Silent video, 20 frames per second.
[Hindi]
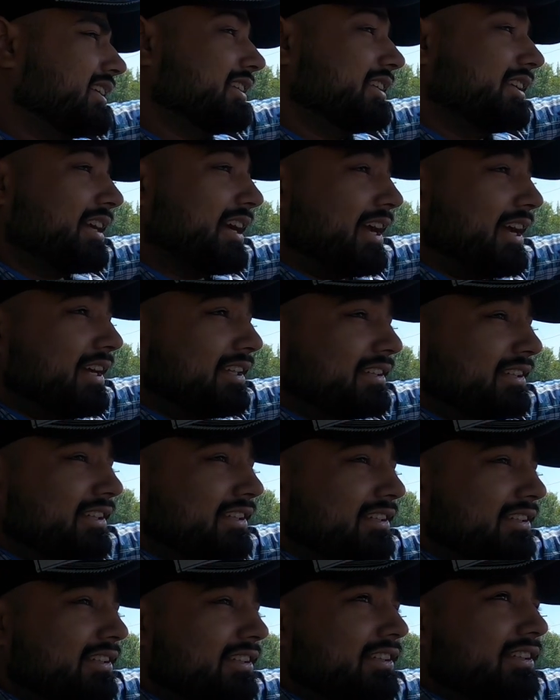था दिखाया था
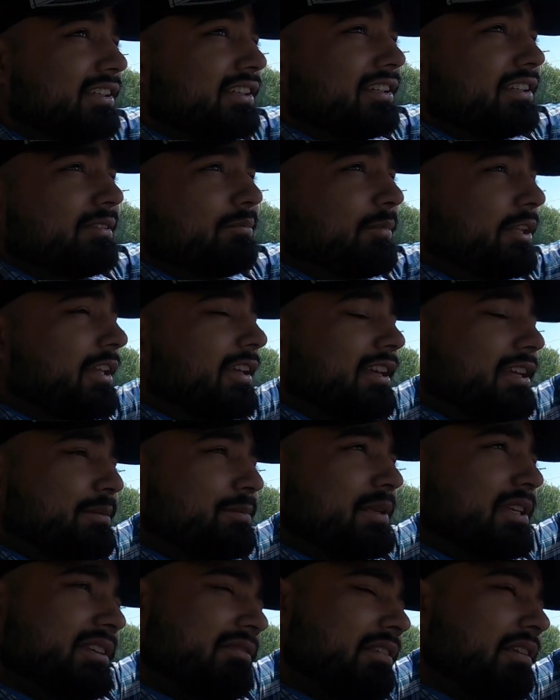मतलब कि
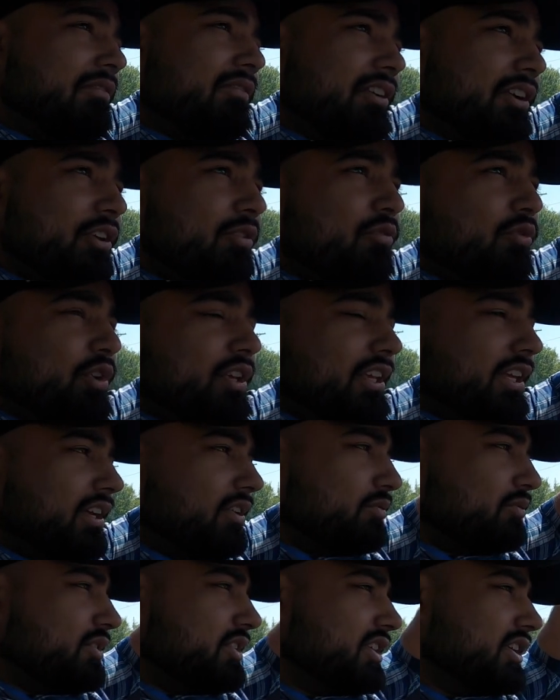स्पेसिफिक वीडियो वही है
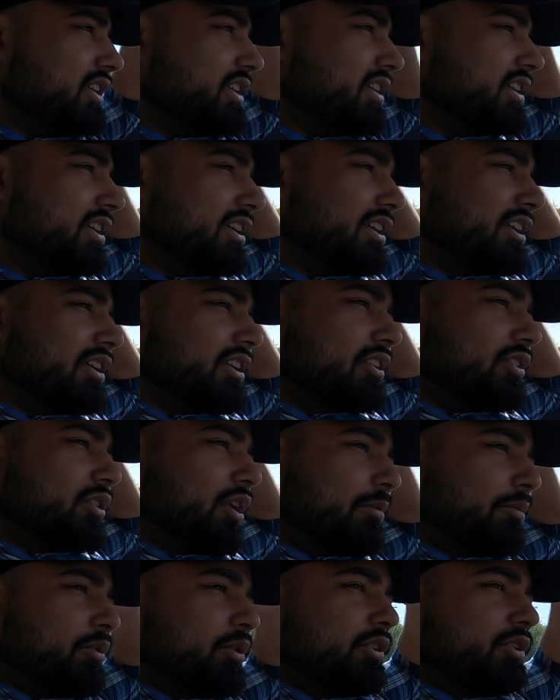उसी की तो
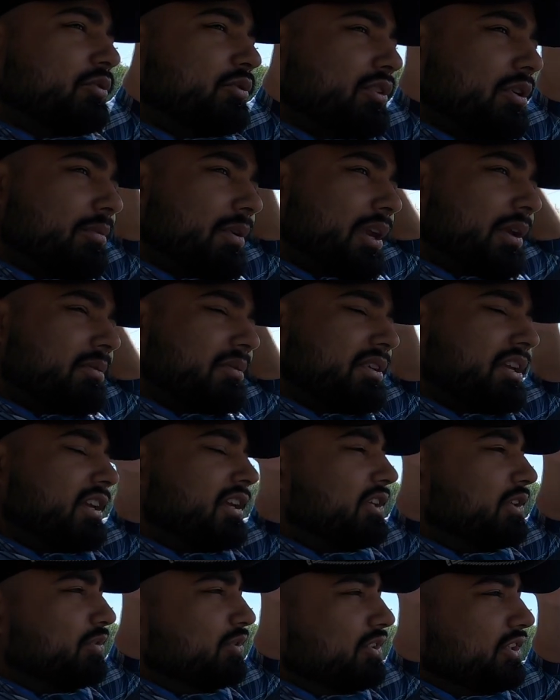आपको यदि उसके बारे में
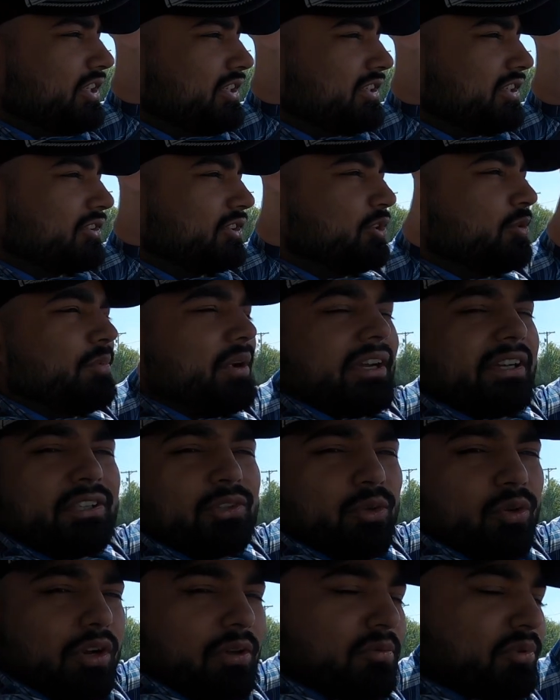जानना तो देख सकते हो बाकी
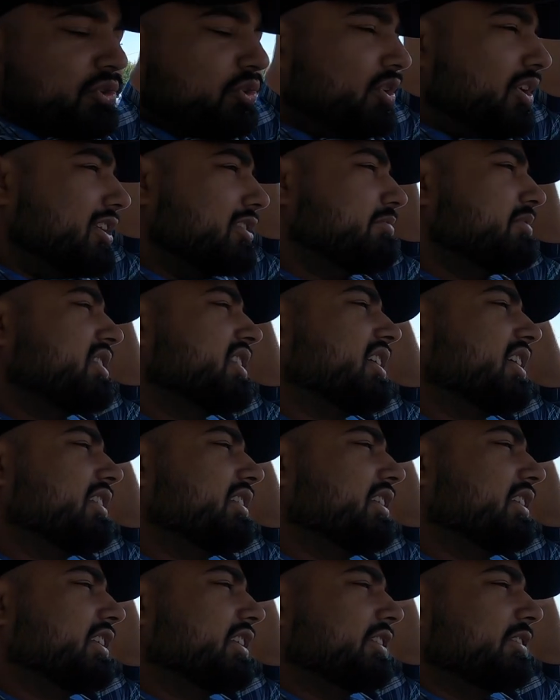थोड़ा बहुत तो आज भी दिखा
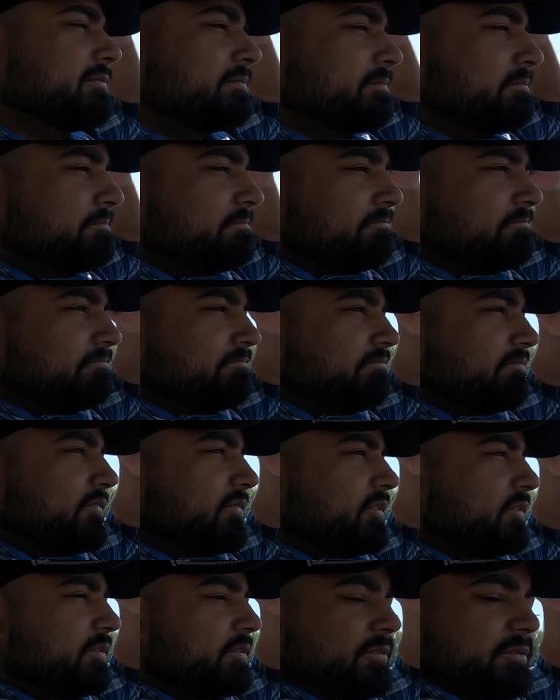देंगे
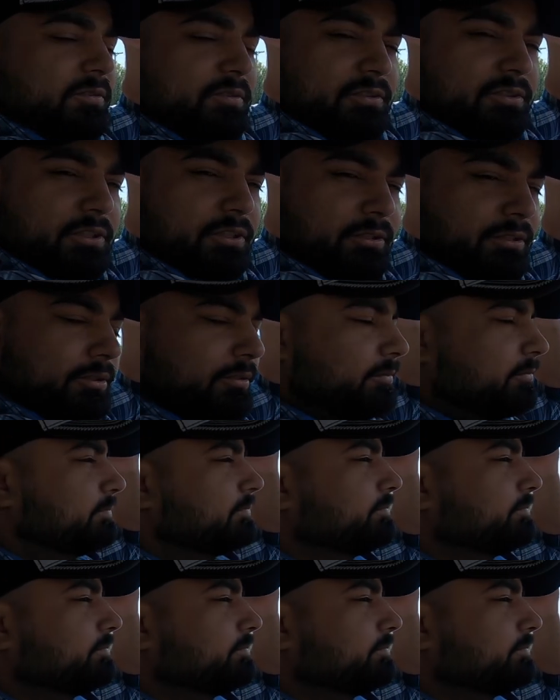तो चलो